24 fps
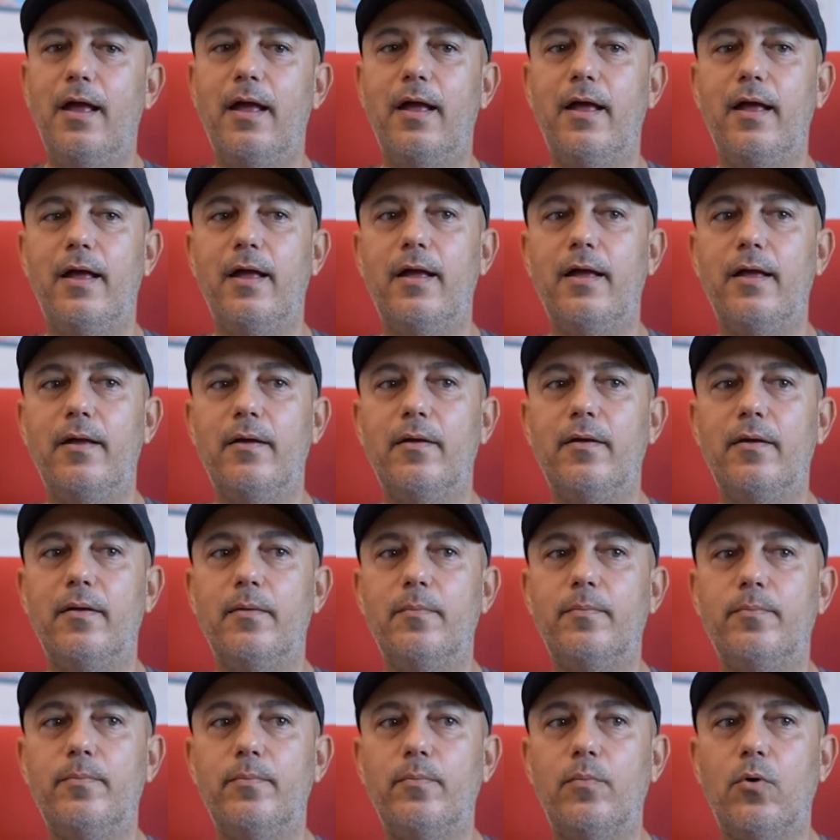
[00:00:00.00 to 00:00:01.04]
E,
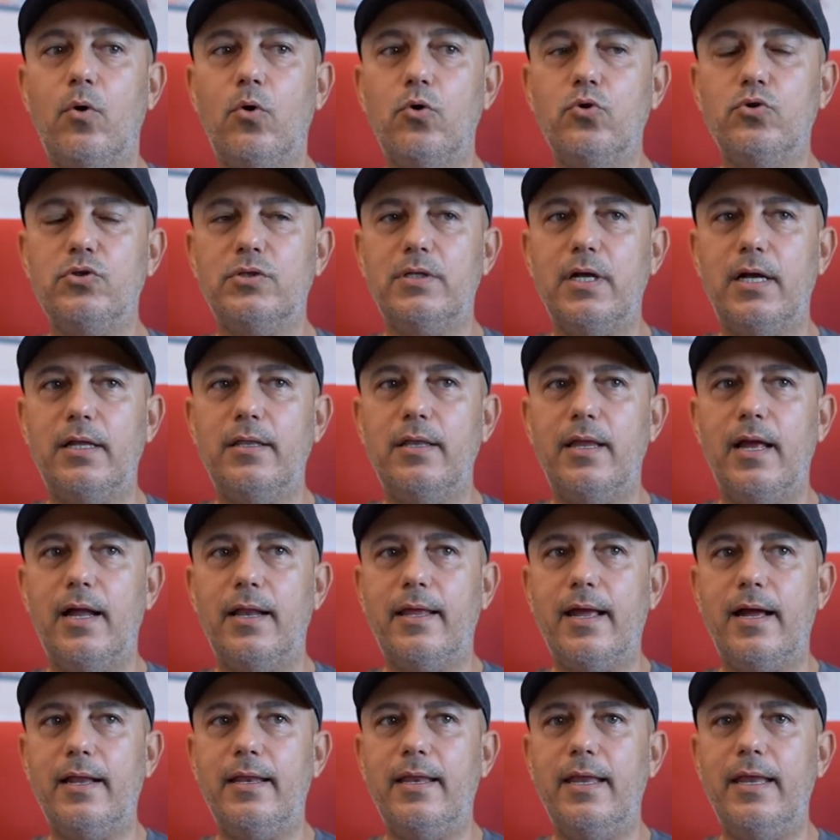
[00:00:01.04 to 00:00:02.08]
o yüzden
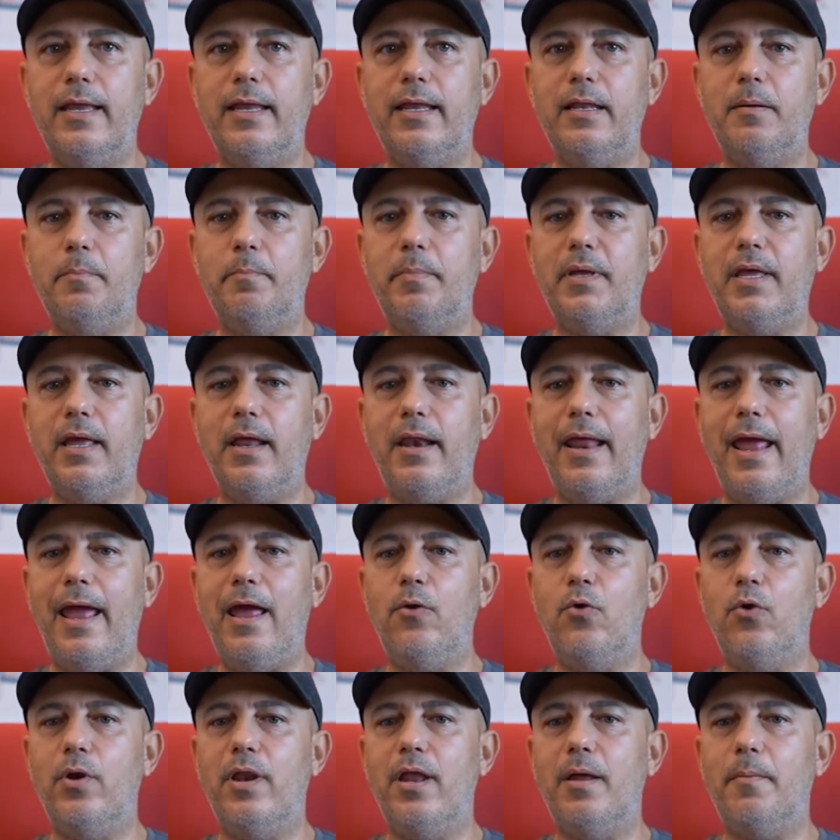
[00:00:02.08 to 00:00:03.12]
yelkenle ilgili bir kere
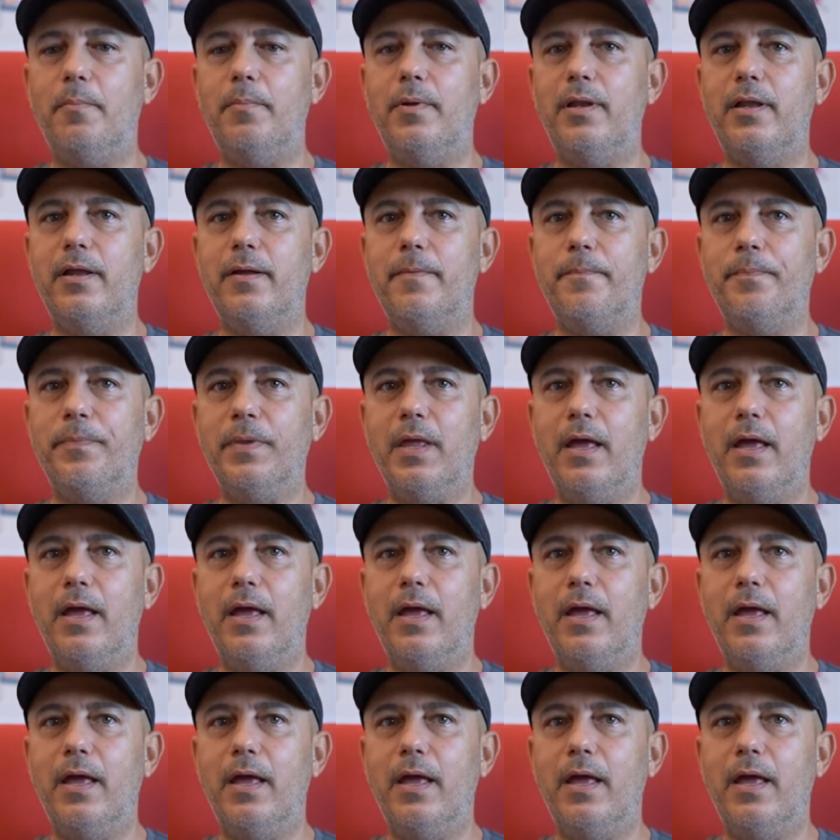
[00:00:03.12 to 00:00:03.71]
en önemli